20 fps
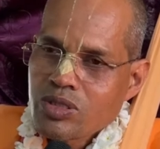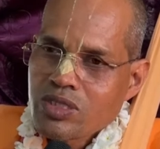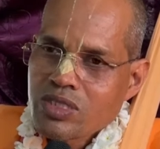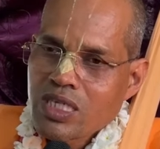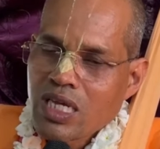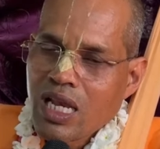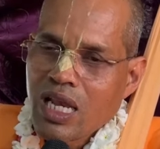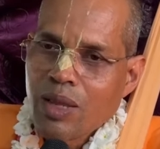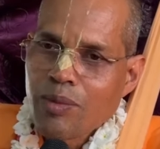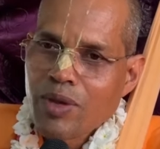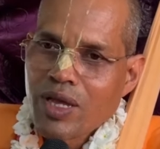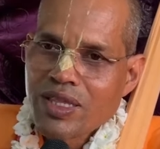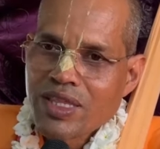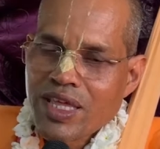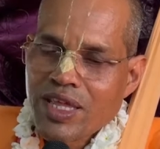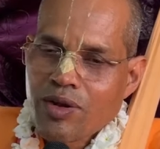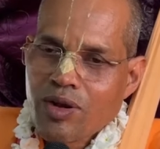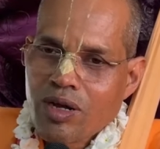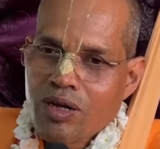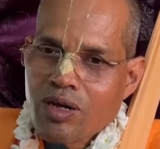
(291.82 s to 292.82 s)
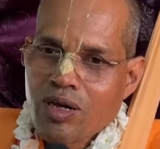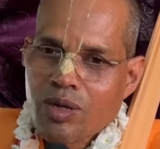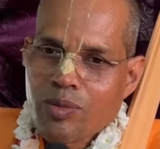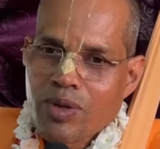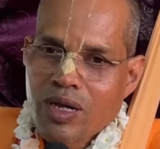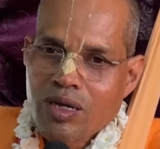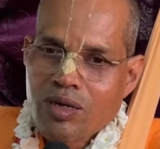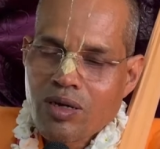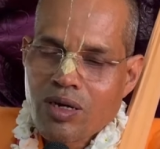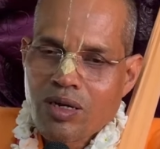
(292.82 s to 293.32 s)
ছেলে মেয়েদের
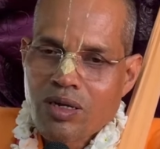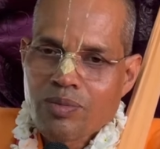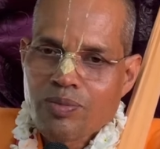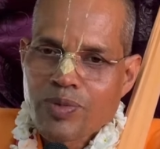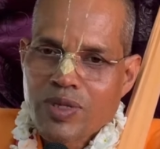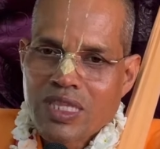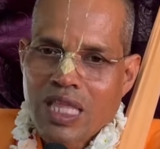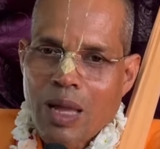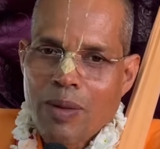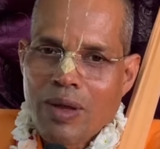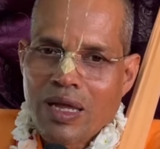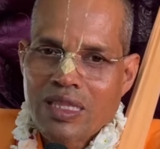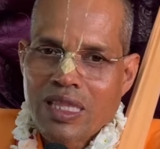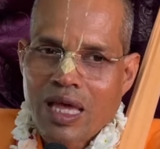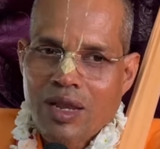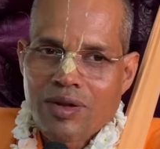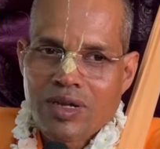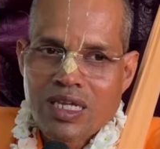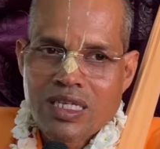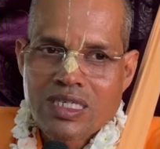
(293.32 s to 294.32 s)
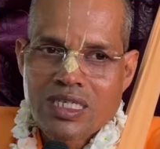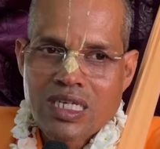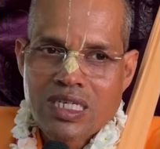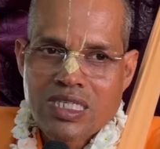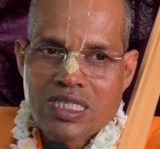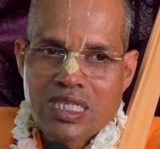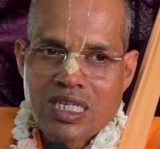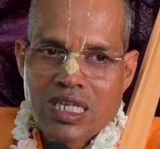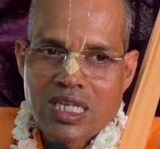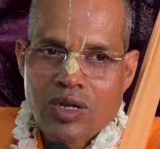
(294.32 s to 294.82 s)
রক্ষণবেক্ষণ মাতা রয়েছে
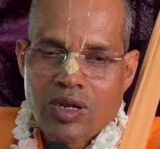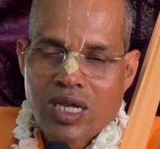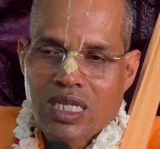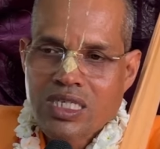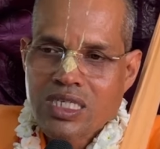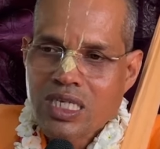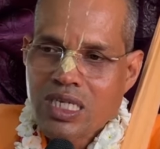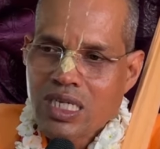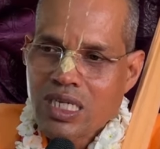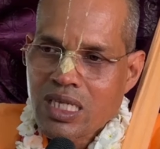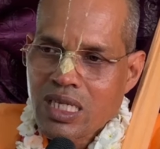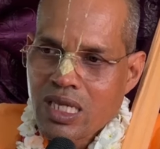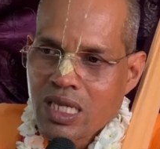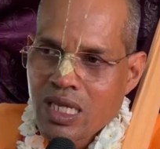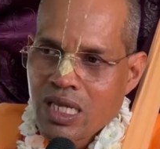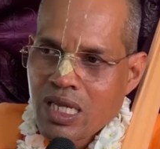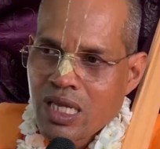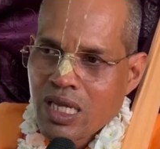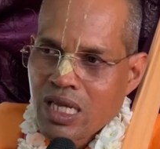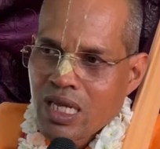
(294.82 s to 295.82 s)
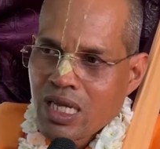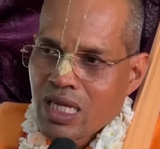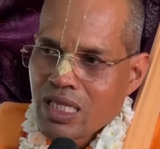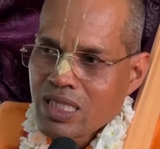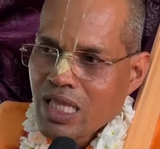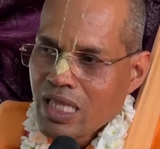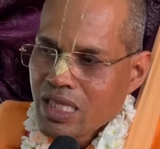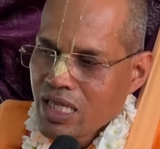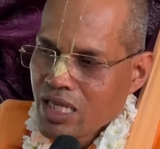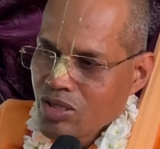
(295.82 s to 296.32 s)
স্ত্রী রয়েছে
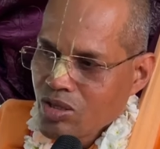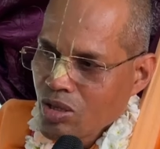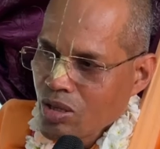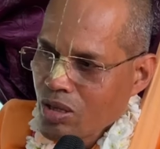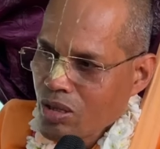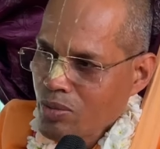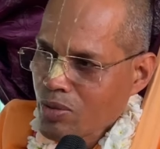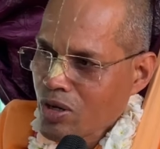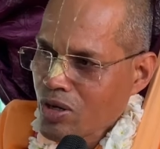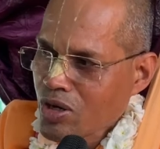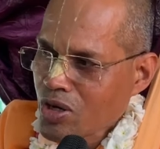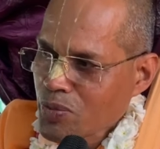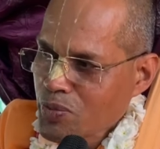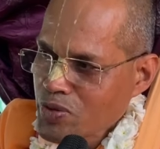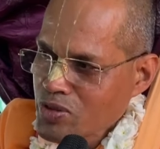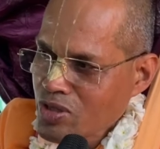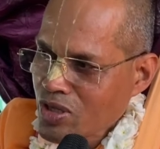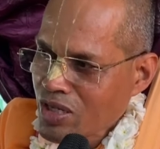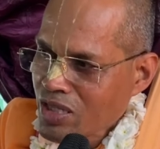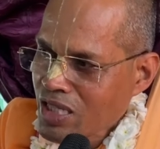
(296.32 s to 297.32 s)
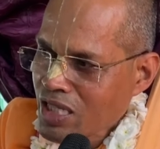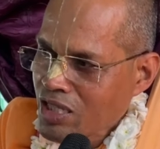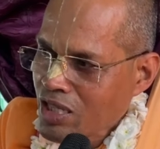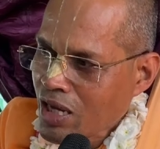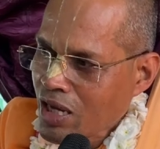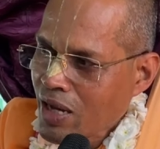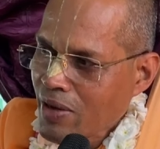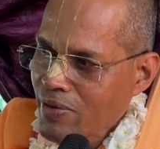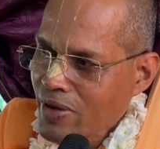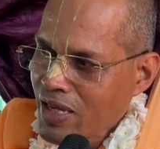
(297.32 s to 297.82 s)
তাদের তো ভরণ পোষণ দিতে
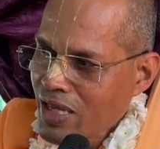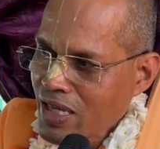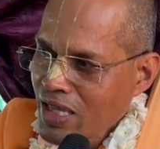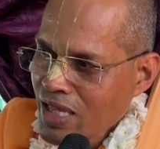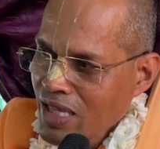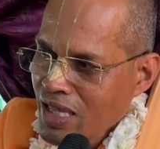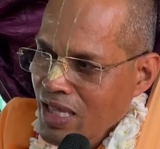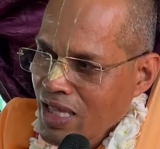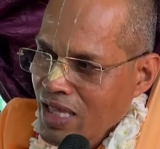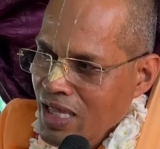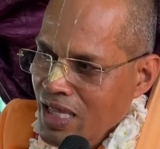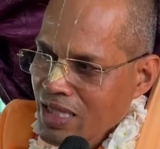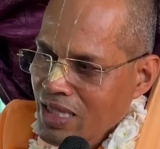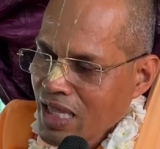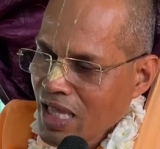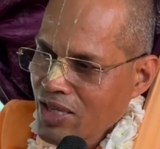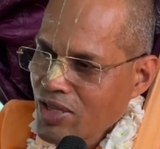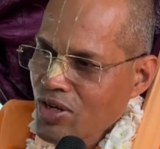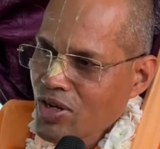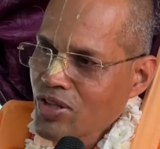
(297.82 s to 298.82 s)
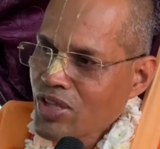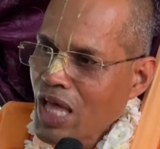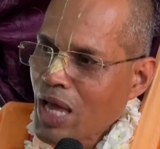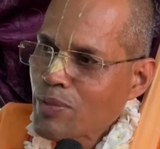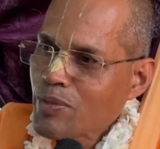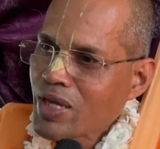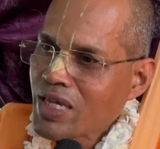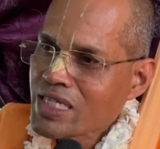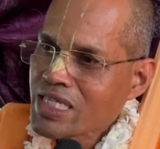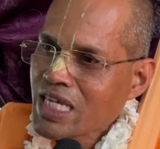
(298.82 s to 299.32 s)
হবে তাই জন্য তো
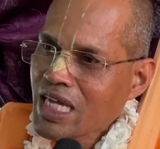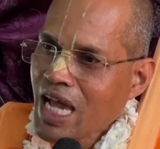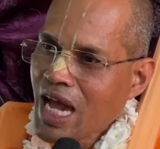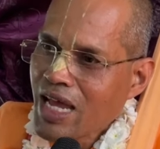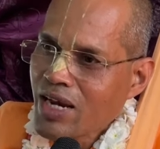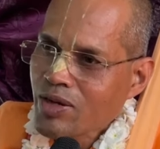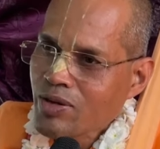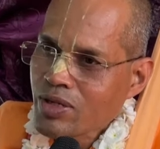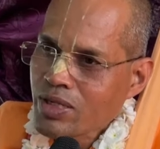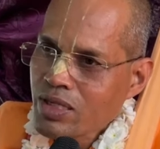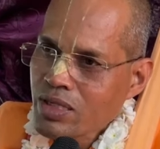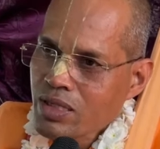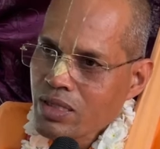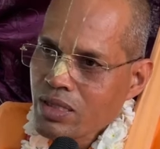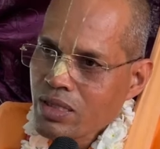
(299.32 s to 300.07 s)
আমি স্বীকার করি